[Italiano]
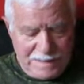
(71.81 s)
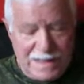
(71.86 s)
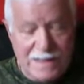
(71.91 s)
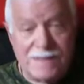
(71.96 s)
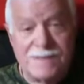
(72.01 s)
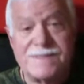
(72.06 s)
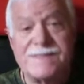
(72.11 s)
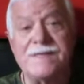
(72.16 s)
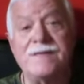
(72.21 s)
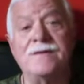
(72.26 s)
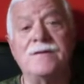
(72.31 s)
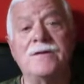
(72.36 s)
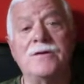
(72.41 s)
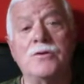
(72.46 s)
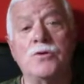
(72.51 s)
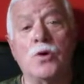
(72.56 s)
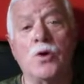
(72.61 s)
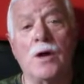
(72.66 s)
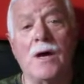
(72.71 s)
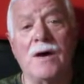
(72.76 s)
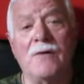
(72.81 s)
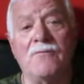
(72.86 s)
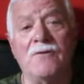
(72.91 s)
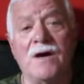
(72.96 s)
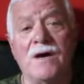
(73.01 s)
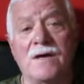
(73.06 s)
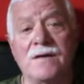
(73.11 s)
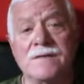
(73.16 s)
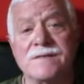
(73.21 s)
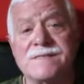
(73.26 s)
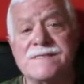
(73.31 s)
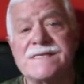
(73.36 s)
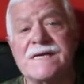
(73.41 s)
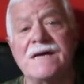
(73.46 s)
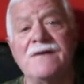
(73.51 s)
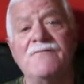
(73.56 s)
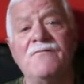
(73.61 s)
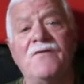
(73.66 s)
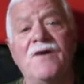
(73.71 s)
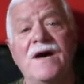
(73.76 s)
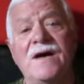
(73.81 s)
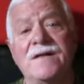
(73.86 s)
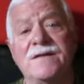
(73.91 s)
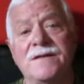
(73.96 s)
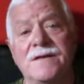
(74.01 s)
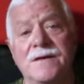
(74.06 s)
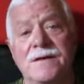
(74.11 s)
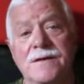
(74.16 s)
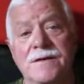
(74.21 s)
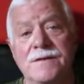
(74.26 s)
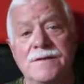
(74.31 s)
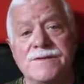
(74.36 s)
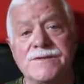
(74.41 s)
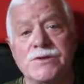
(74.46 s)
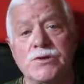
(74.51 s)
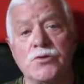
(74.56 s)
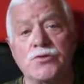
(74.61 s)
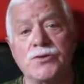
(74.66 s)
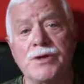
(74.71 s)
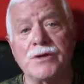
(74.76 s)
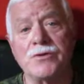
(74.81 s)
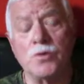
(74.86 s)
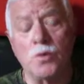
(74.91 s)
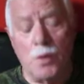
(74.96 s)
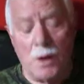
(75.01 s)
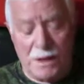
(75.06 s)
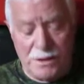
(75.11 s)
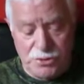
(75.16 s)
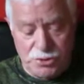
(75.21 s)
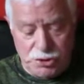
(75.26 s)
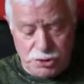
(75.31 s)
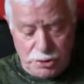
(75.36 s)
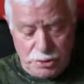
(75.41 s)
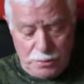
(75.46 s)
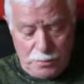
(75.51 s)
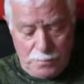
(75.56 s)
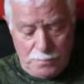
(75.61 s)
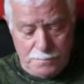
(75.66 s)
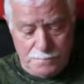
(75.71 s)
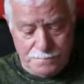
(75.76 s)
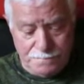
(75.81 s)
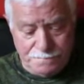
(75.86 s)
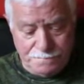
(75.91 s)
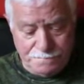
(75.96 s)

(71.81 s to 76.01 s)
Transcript: che si intitolava Salvate il soldato Angelo,